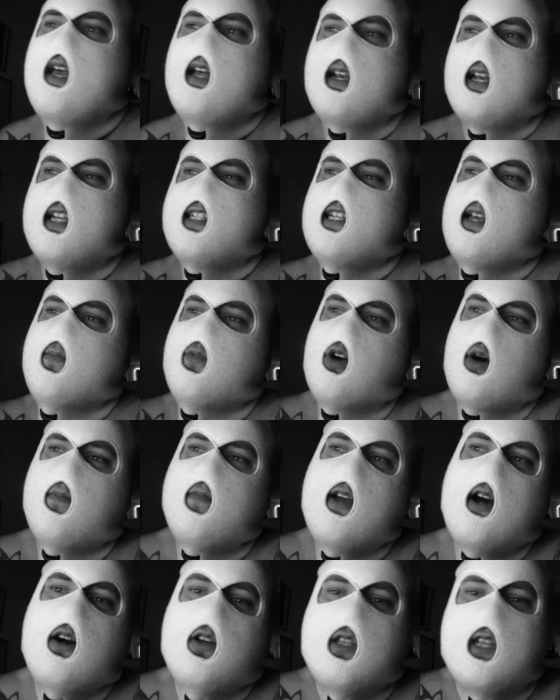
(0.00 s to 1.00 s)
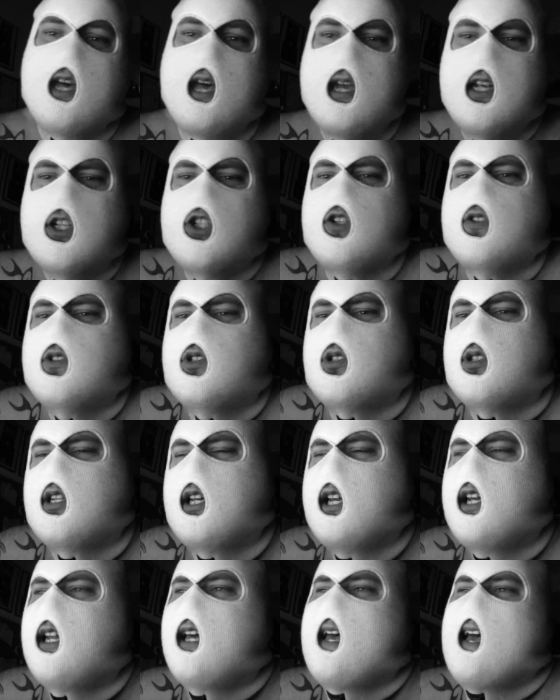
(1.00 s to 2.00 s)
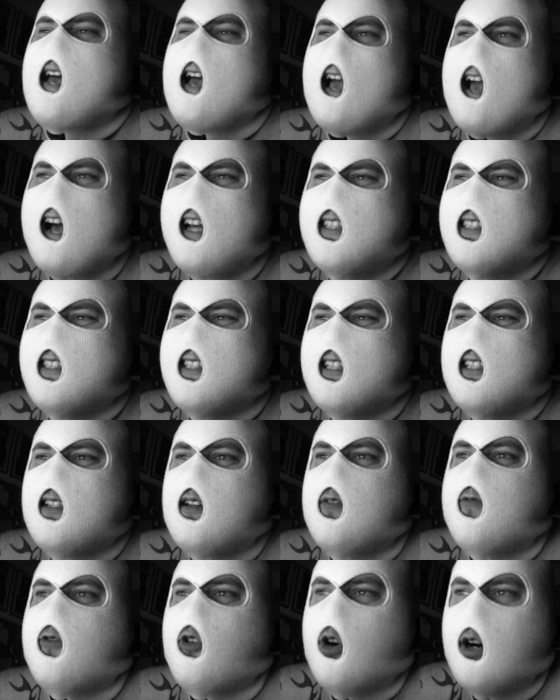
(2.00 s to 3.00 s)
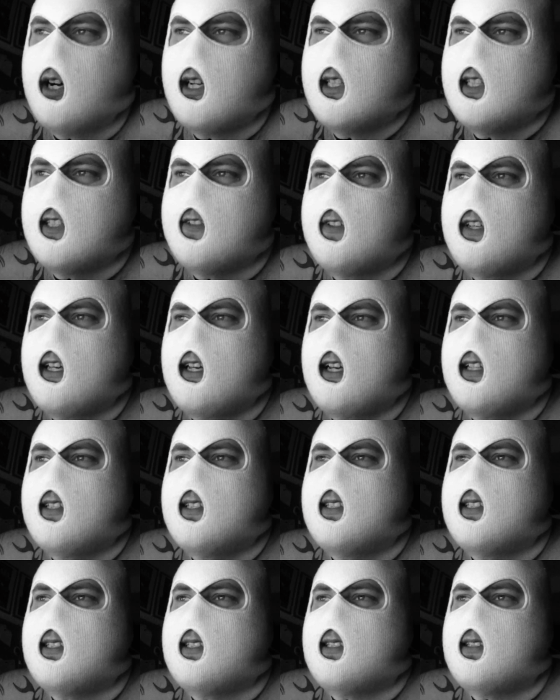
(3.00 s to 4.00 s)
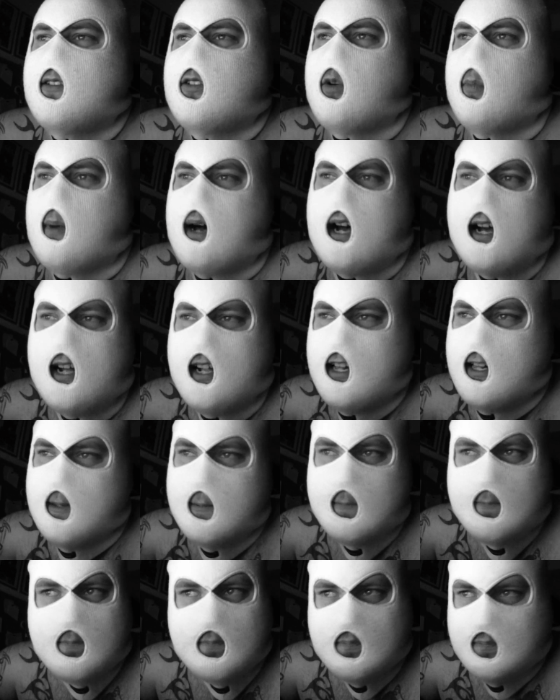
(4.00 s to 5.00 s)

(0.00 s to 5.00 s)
Deshalb kommen wir auch direkt schon zu den ersten Awards, wie ganz normal